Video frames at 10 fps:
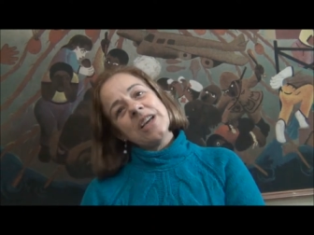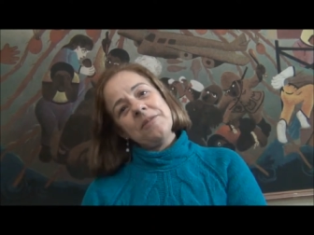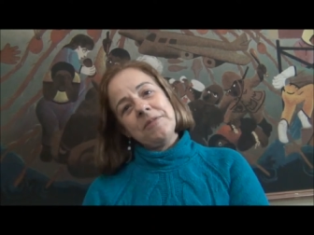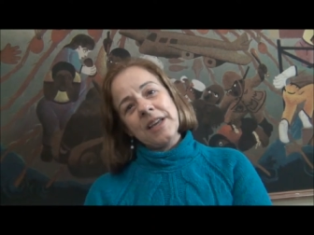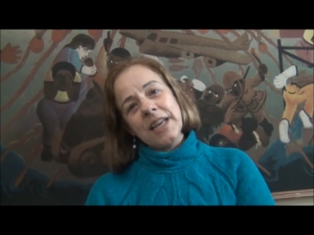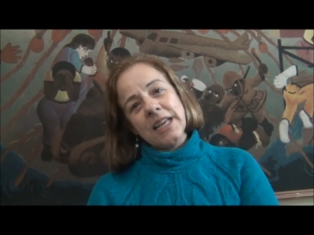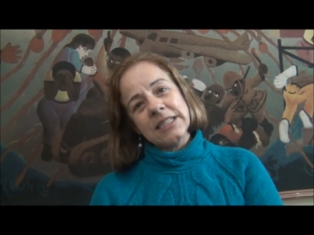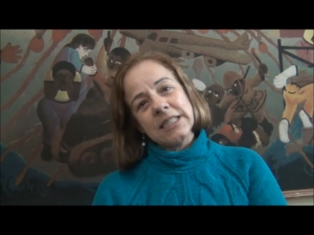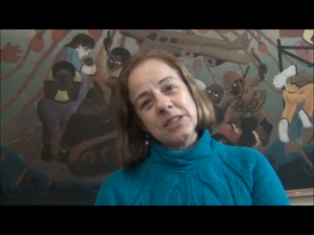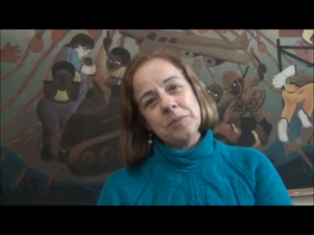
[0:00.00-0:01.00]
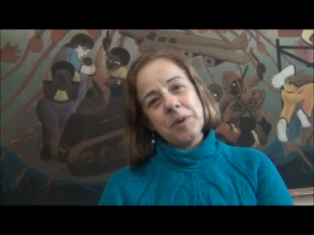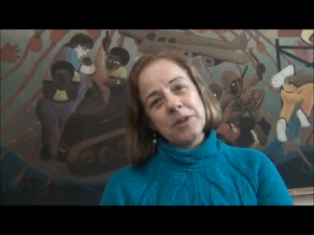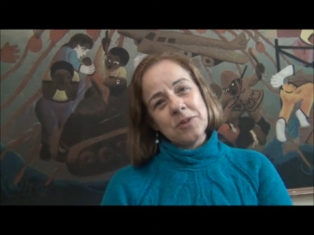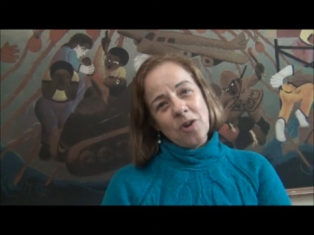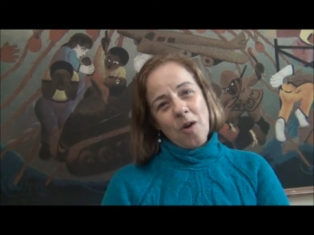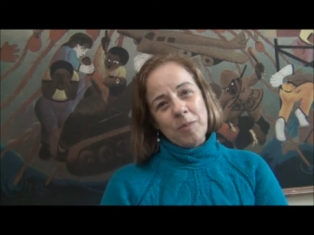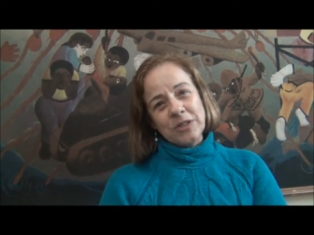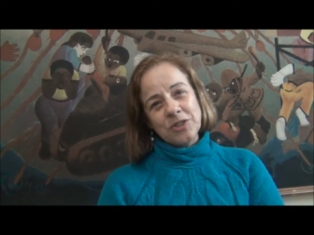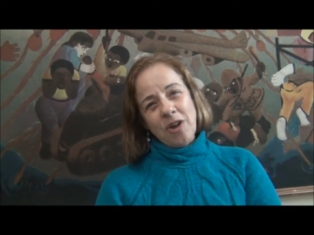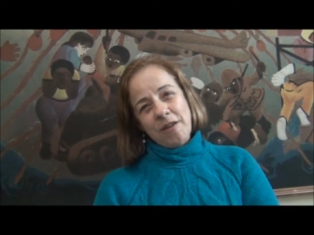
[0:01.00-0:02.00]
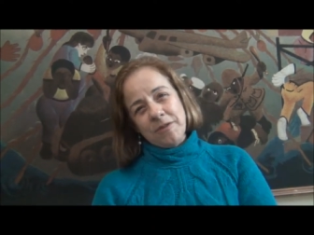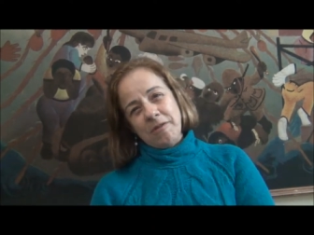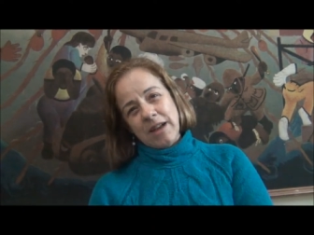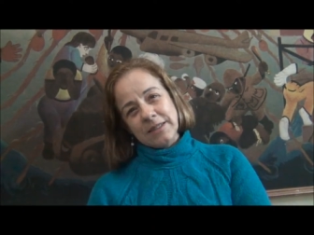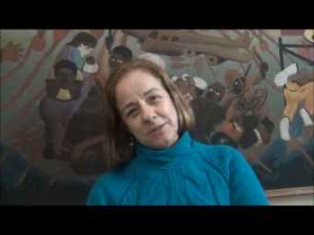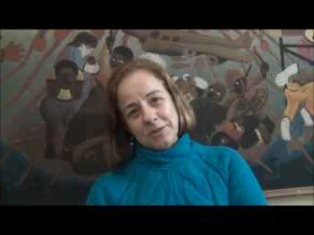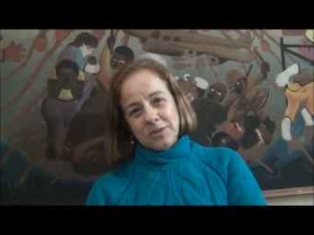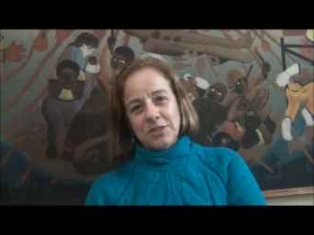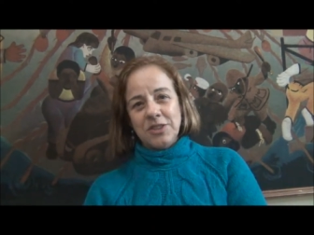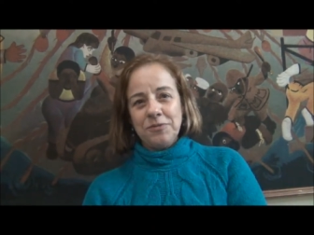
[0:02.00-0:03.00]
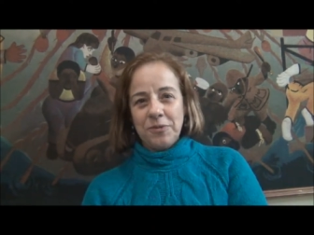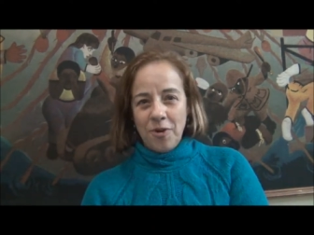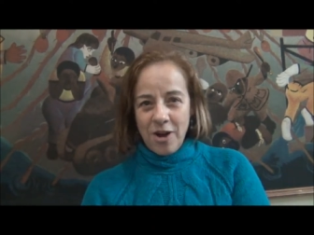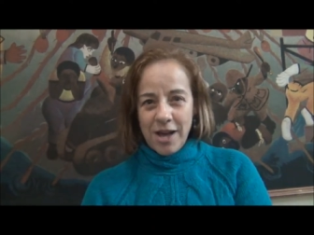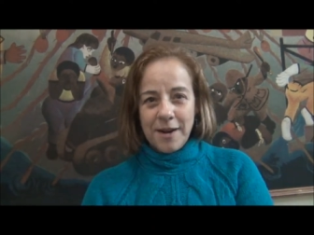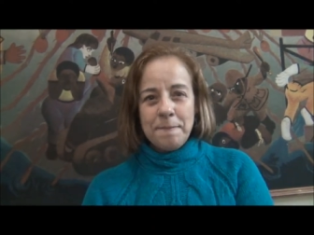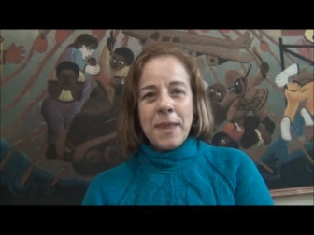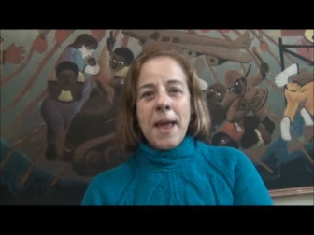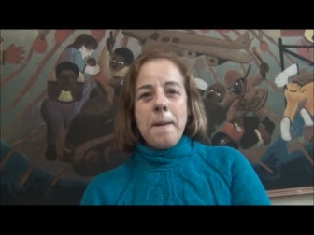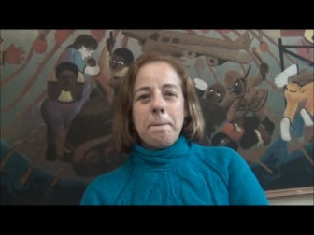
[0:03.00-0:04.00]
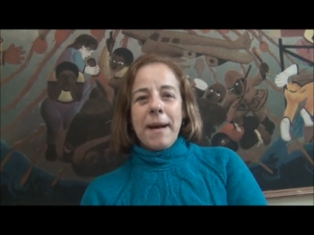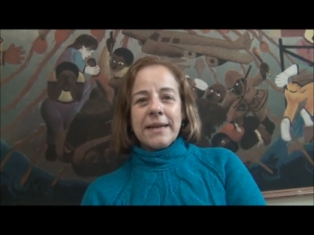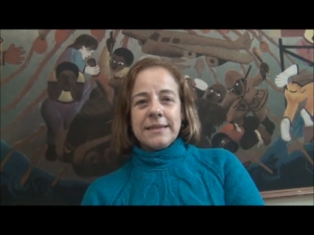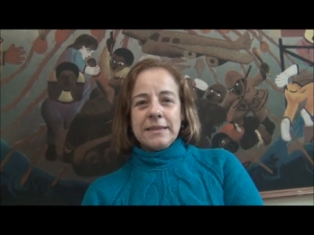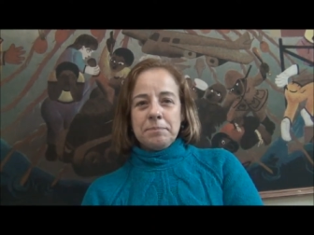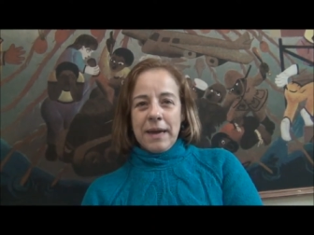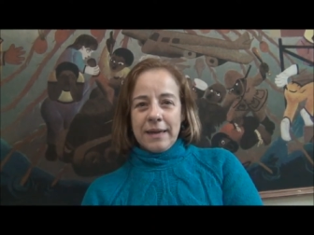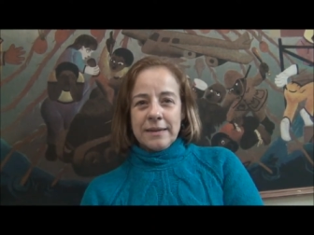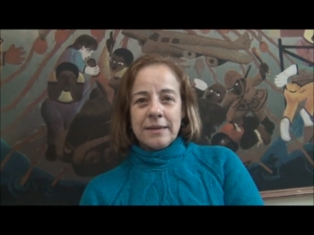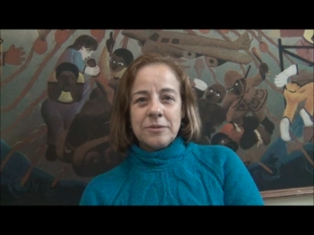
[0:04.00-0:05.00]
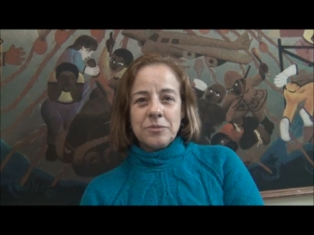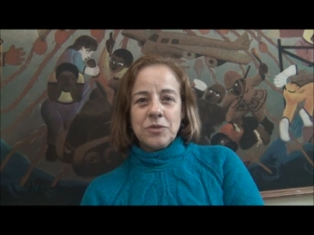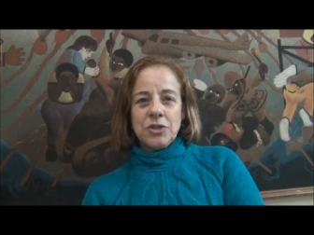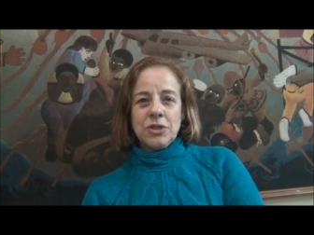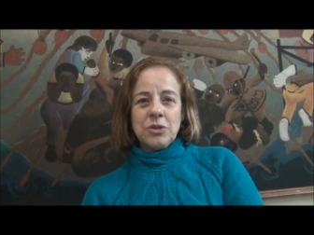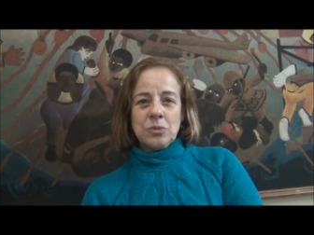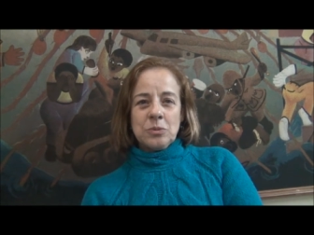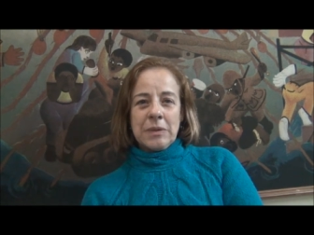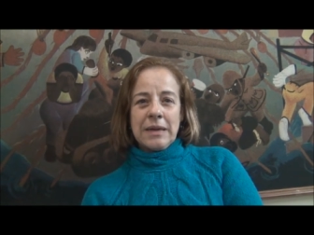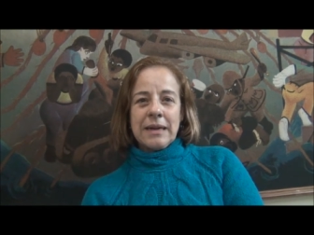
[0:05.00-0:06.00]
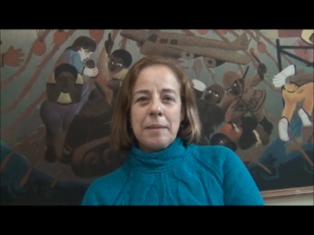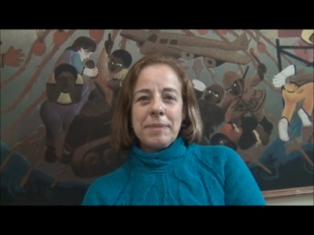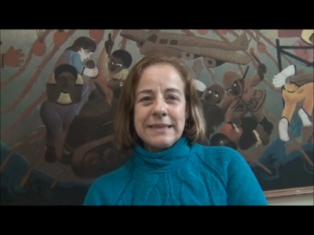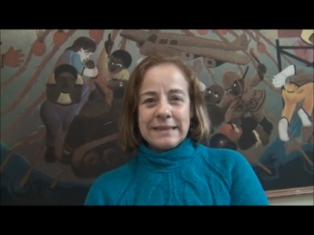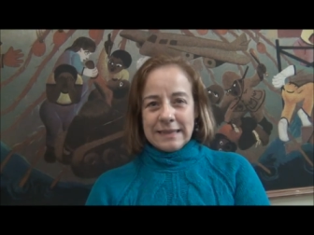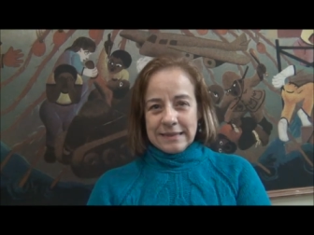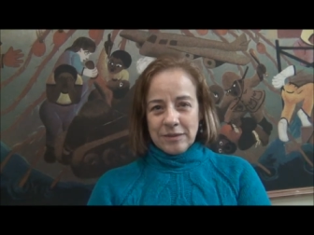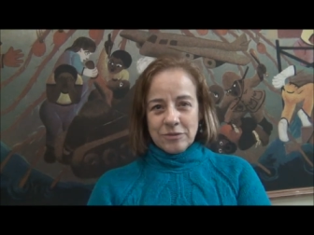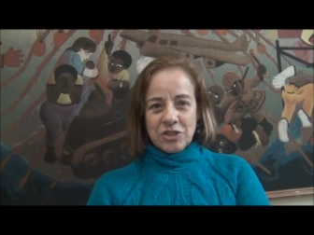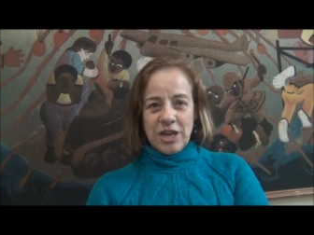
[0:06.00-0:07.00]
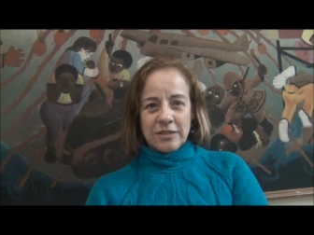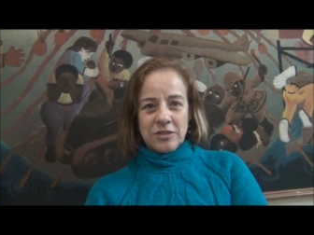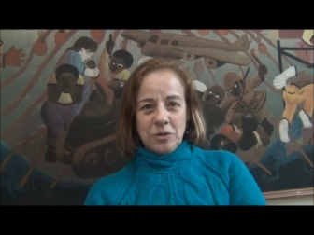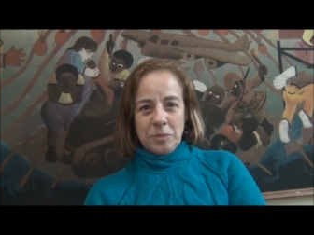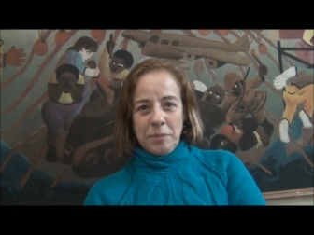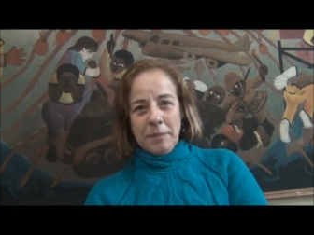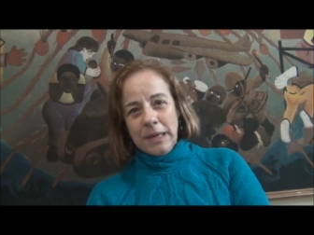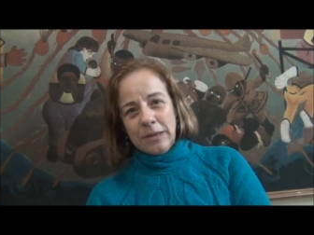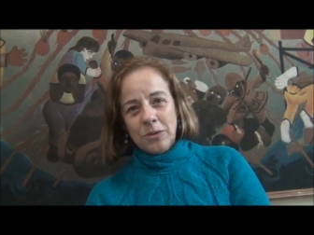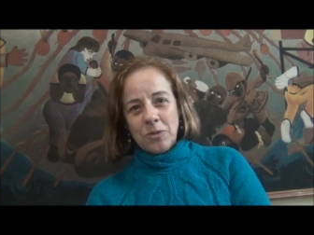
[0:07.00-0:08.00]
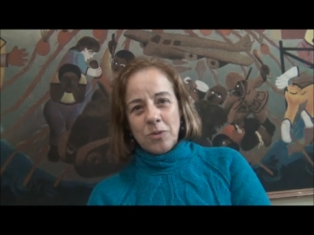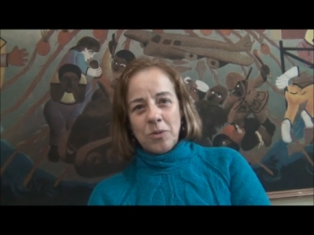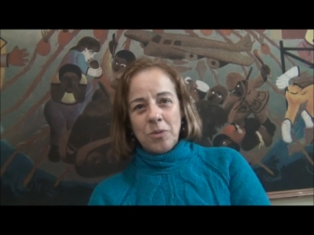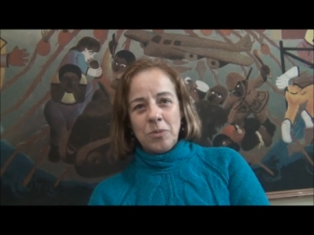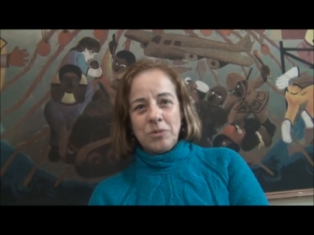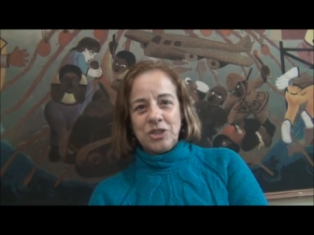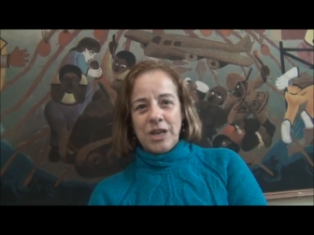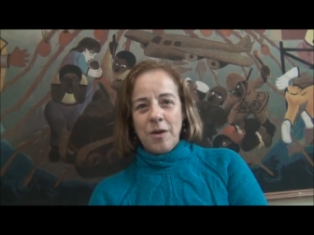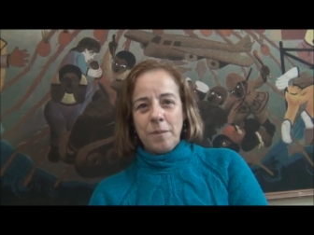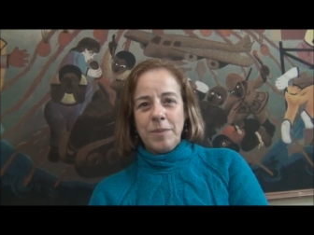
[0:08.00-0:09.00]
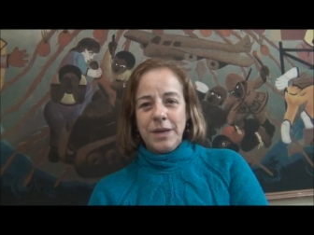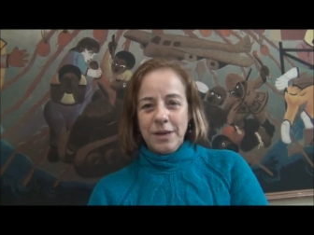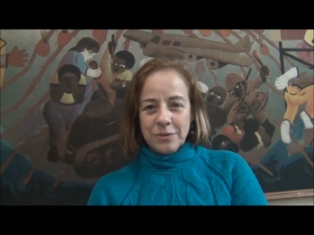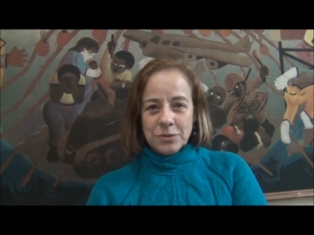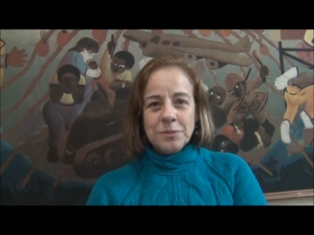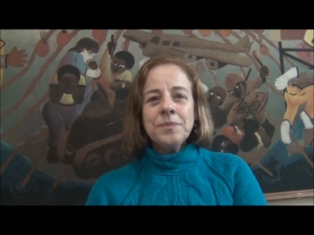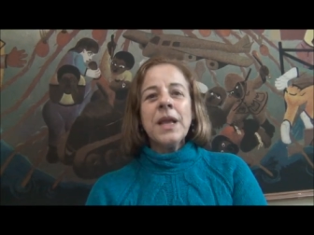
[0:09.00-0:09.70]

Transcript: de referência de Petrópolis, Nova Iguaçu e Juiz de Fora participarão de uma capacitação no Teatro do Oprimido com o Gel Brito